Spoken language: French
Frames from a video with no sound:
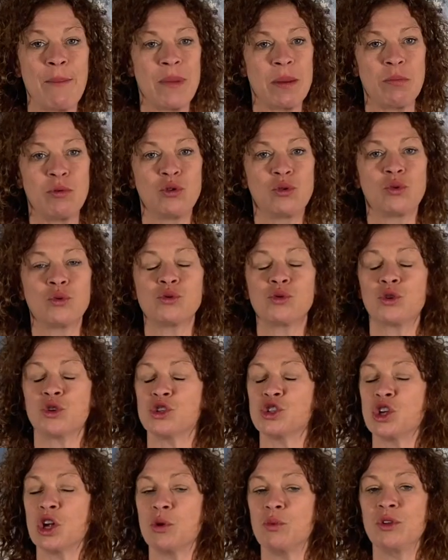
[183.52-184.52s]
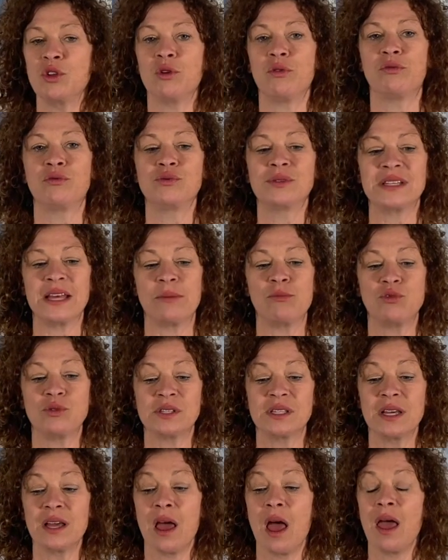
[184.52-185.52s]
mais plutôt que celui de vous
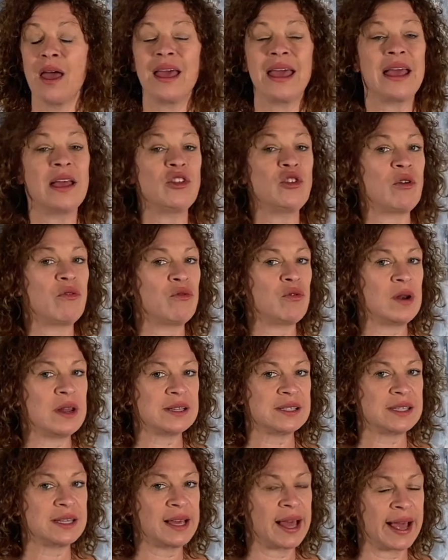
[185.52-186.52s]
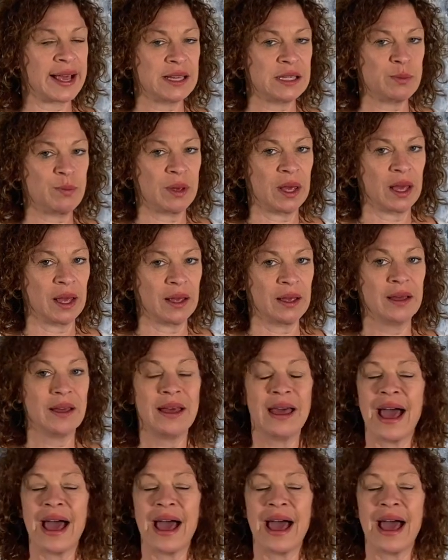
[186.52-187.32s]
amuser et de vous laisser inspirer.